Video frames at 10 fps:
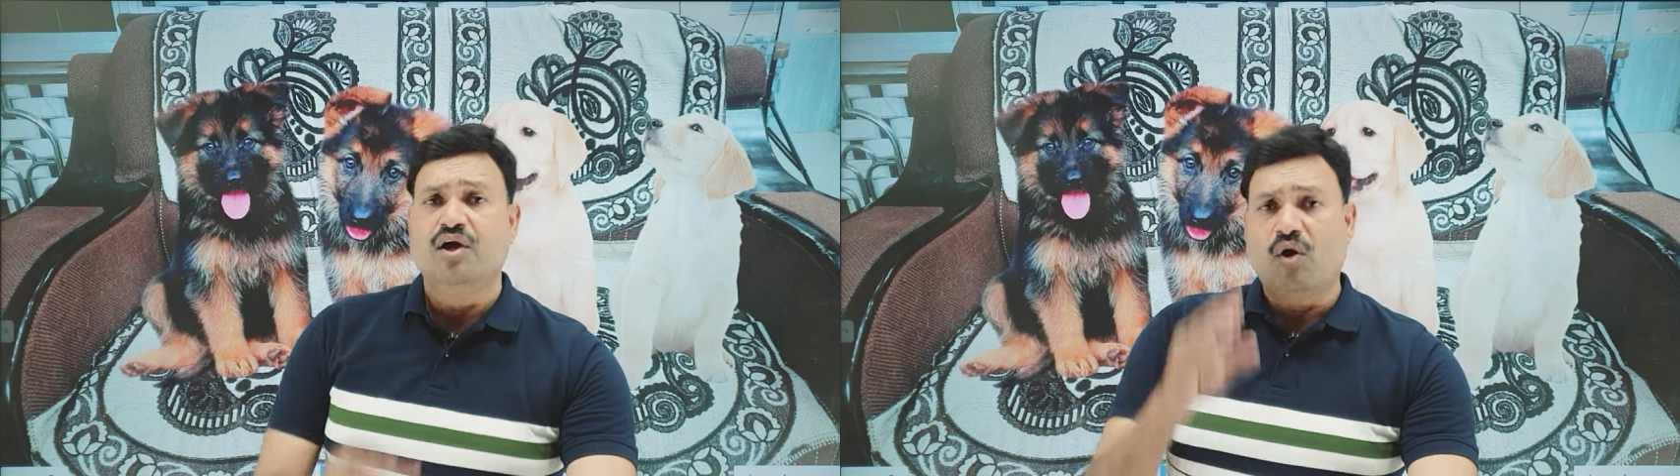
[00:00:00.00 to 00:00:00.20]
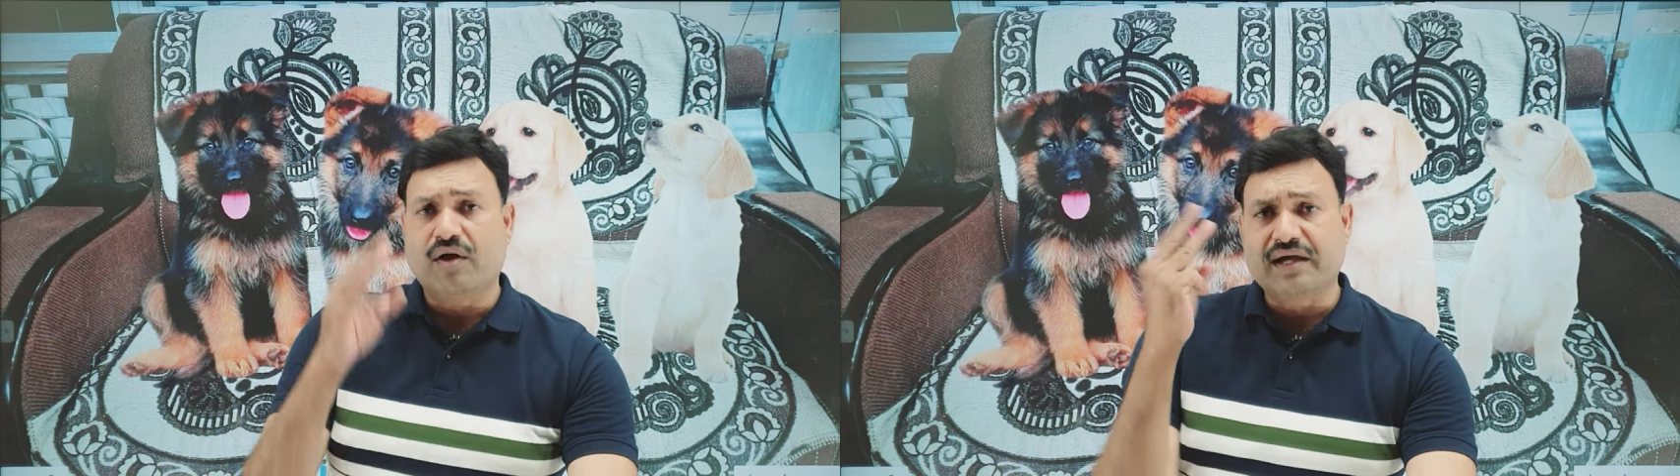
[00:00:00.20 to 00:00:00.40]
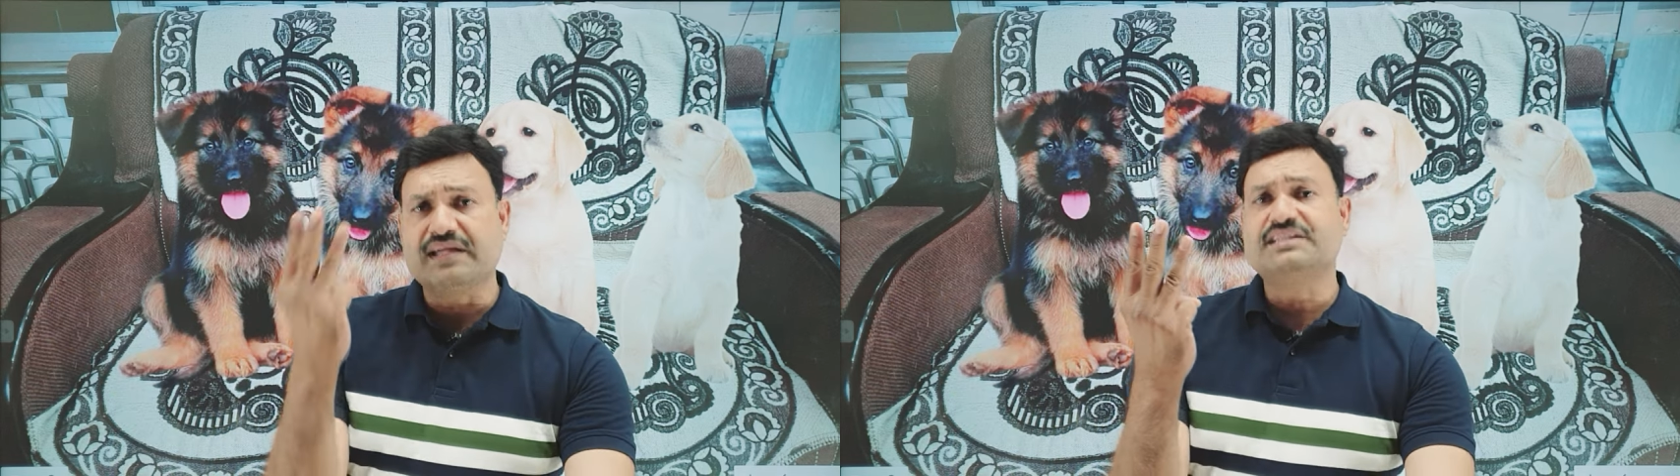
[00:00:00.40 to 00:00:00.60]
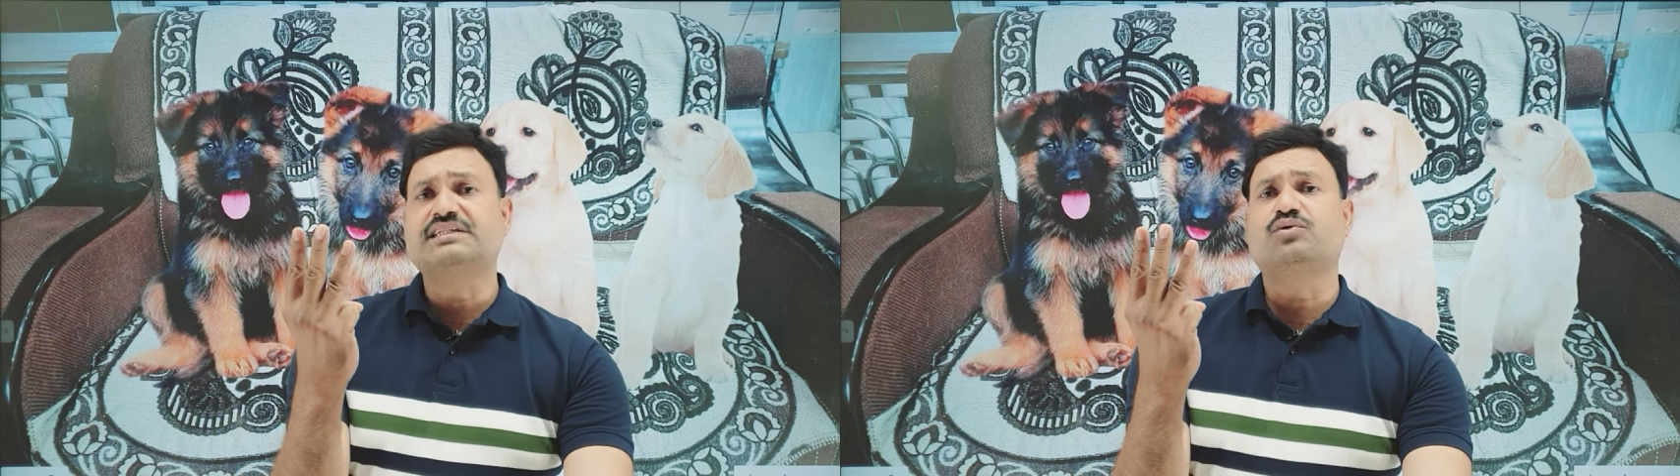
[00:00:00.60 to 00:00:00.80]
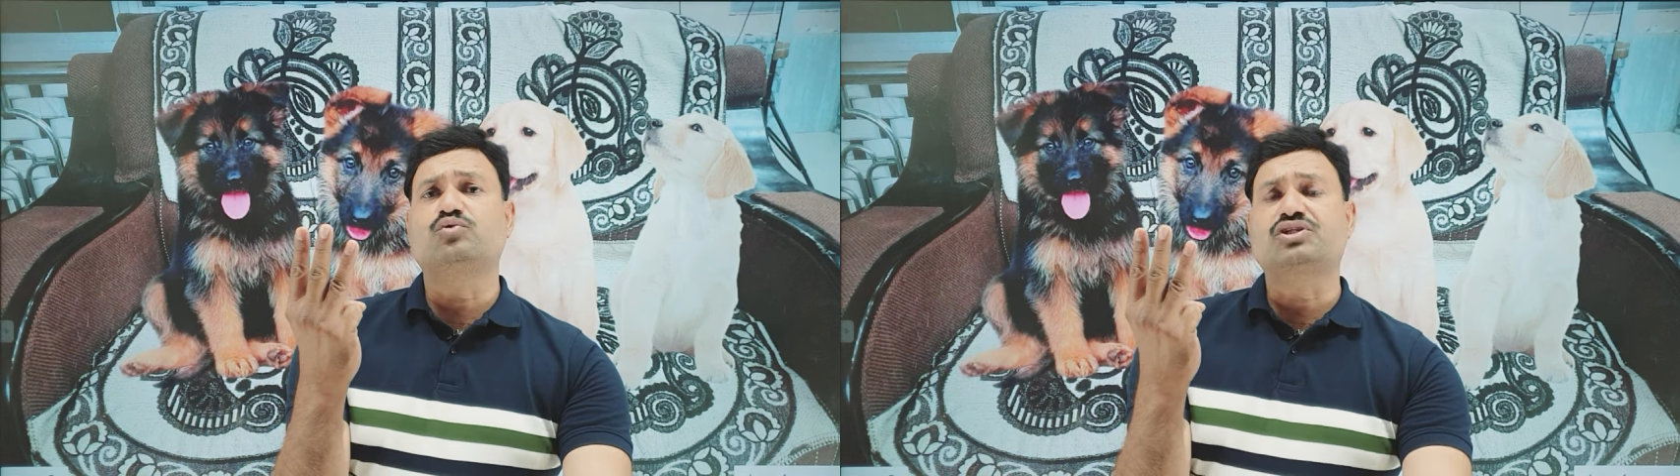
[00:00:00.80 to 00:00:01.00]
और अगर इसकी
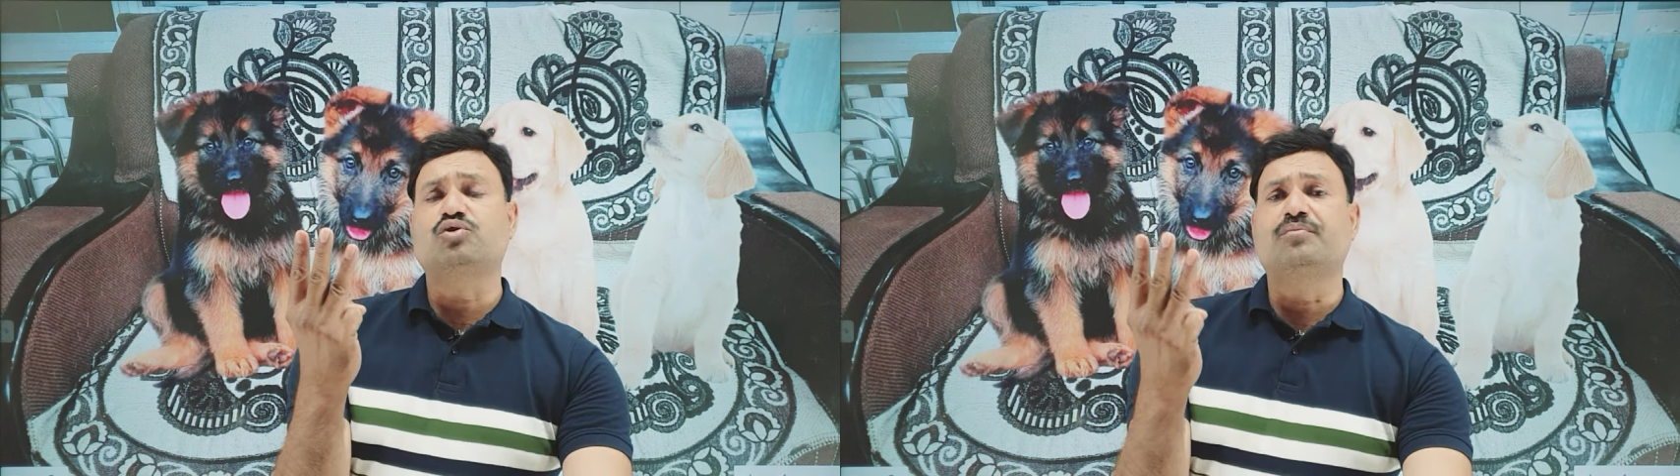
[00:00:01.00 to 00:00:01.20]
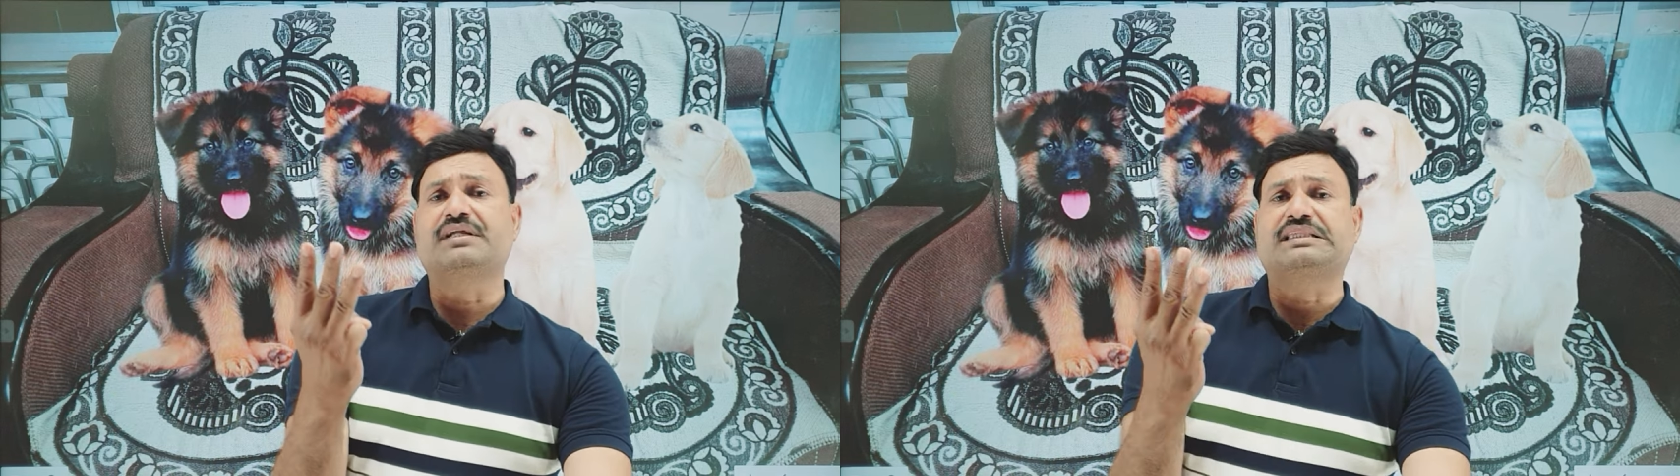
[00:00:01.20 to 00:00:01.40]
उसकी उम्र